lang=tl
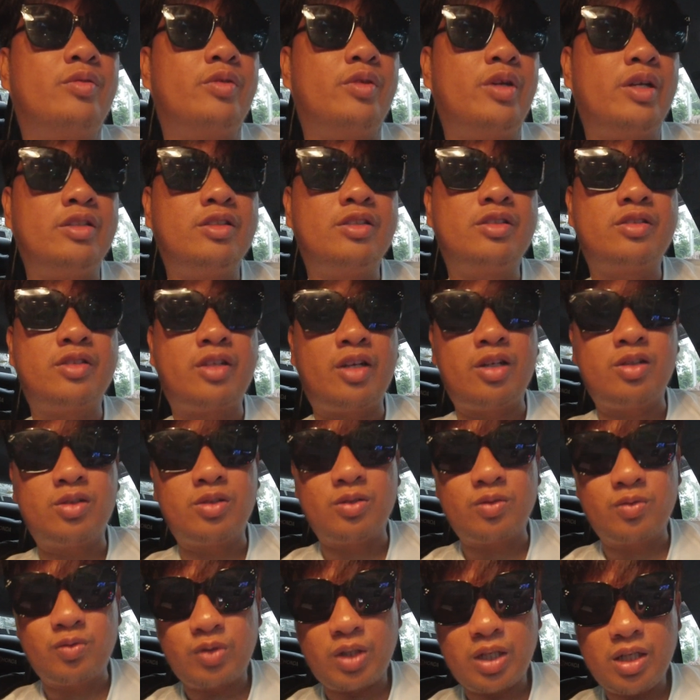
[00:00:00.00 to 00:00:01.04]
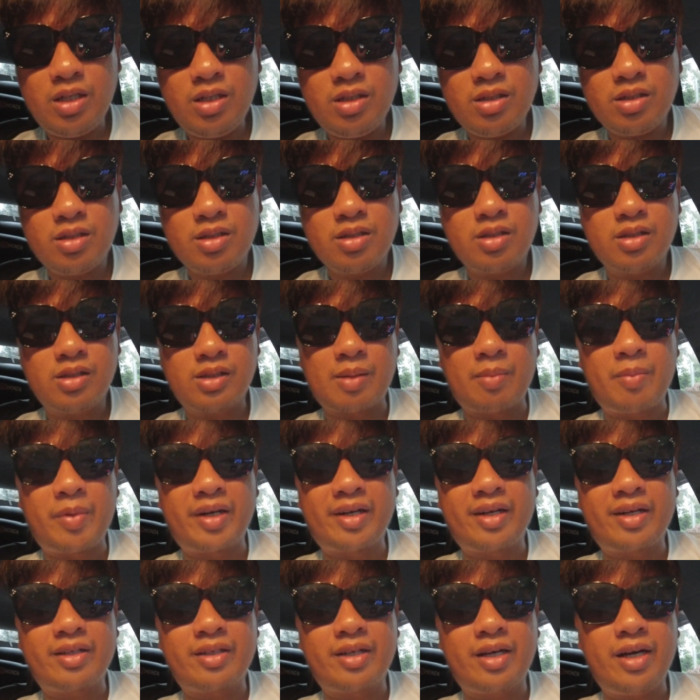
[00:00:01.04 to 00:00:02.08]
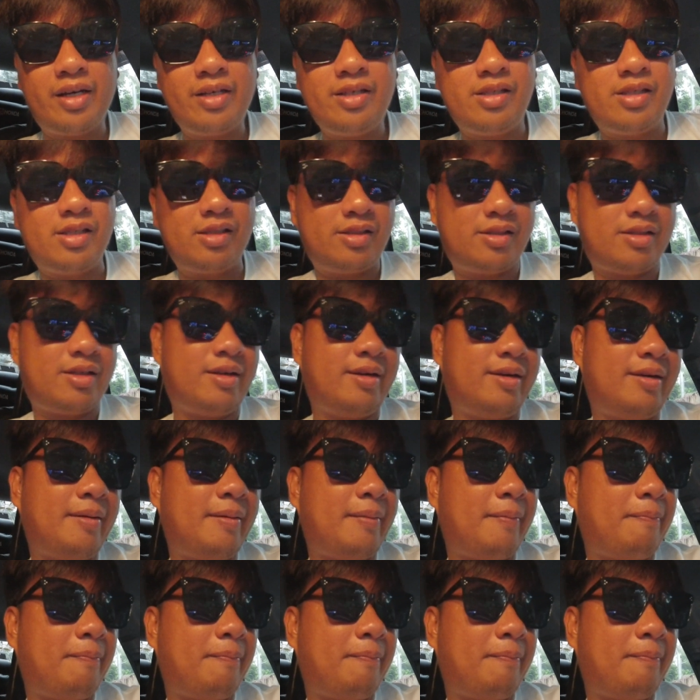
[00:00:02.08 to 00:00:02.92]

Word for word: registration fee sa barangay is uh,